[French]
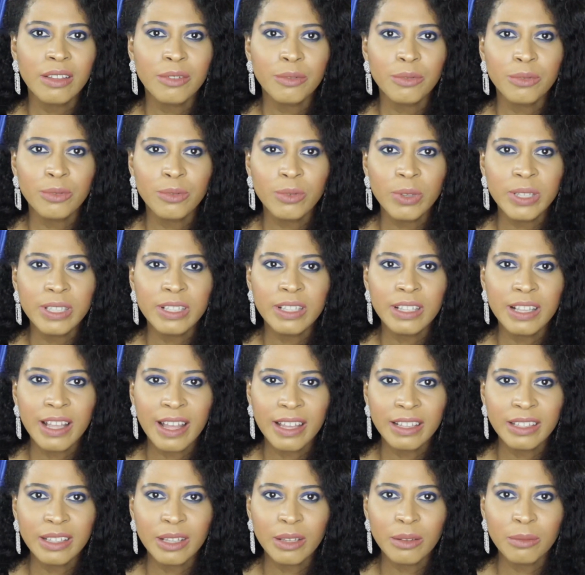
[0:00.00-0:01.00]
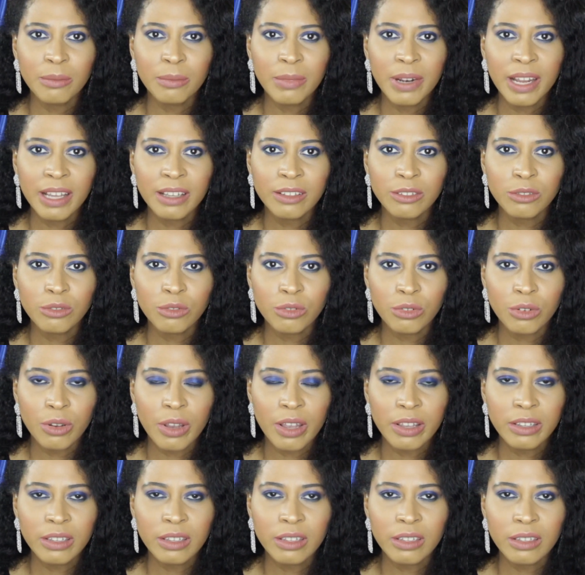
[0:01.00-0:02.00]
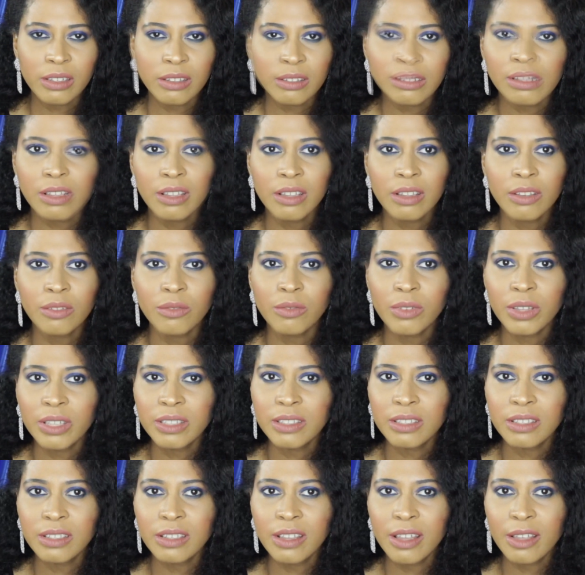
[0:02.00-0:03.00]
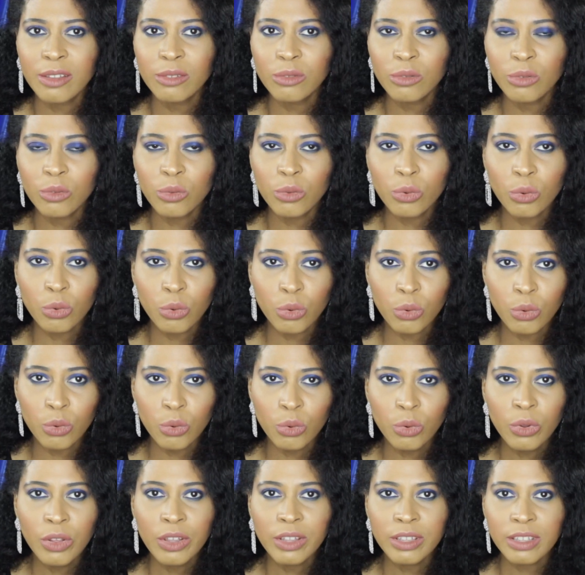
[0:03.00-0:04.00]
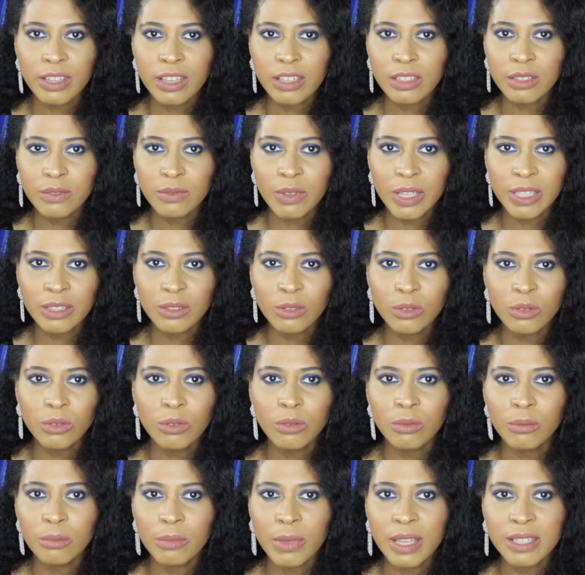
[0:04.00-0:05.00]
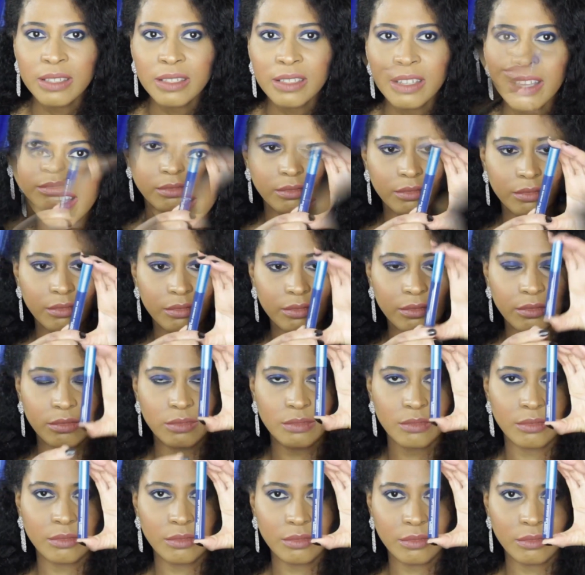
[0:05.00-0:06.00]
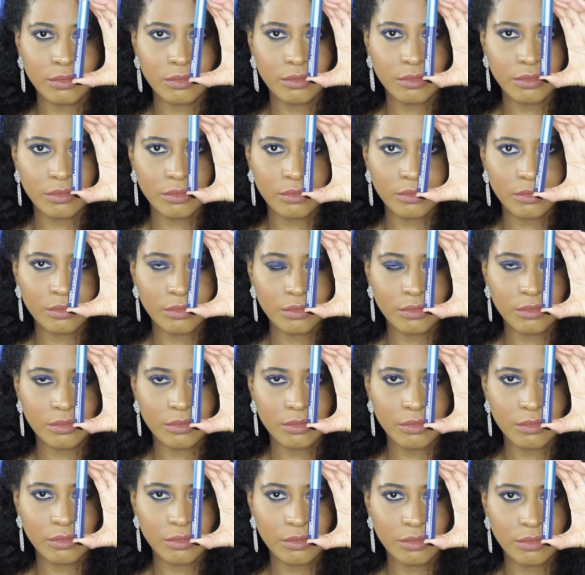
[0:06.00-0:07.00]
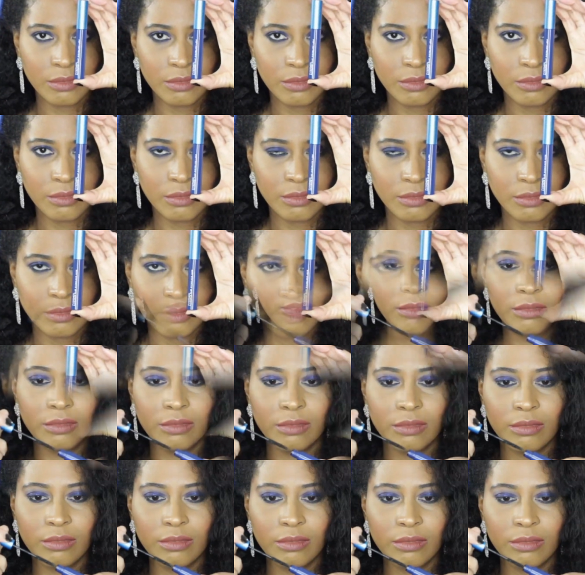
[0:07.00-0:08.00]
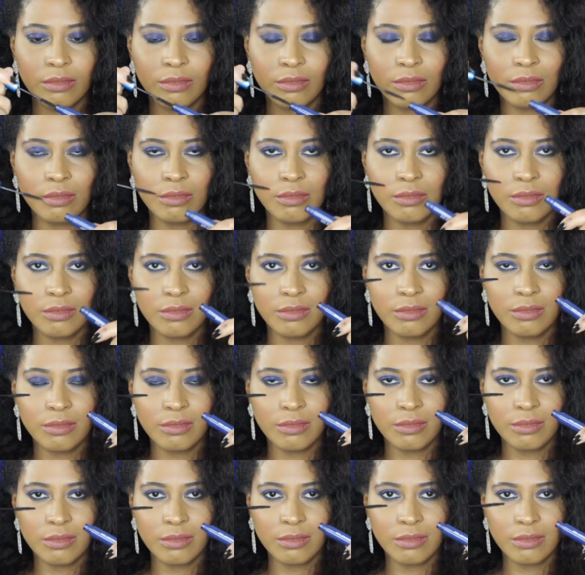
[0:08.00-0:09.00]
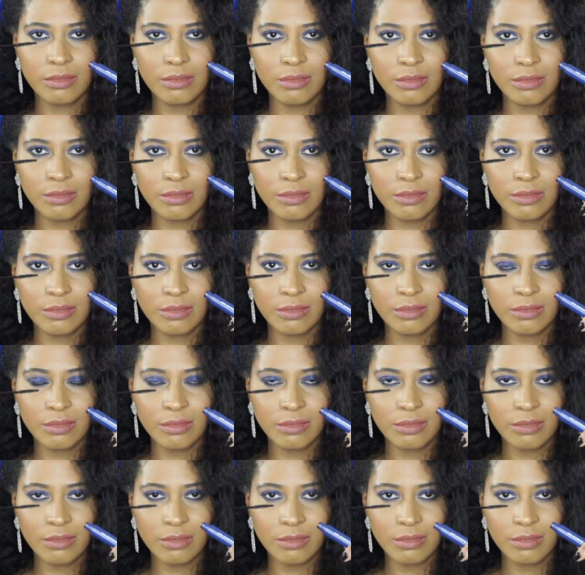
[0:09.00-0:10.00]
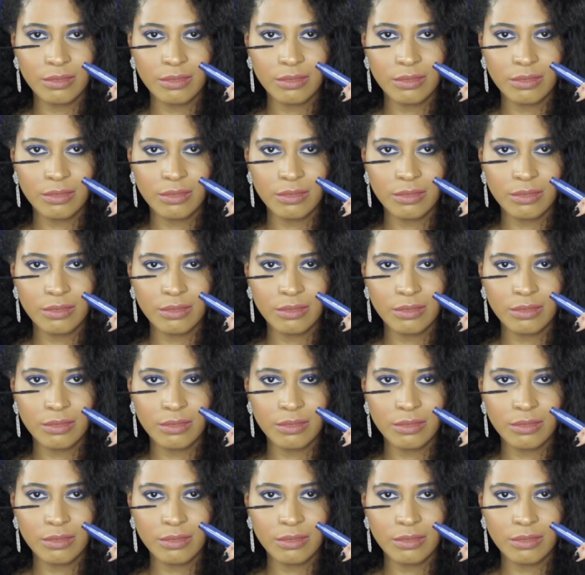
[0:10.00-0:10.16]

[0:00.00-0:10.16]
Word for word: Fluid Lan Black Track, 21 euros. Case 22, mascara Extended Play Giga Black Lash, 21 euros.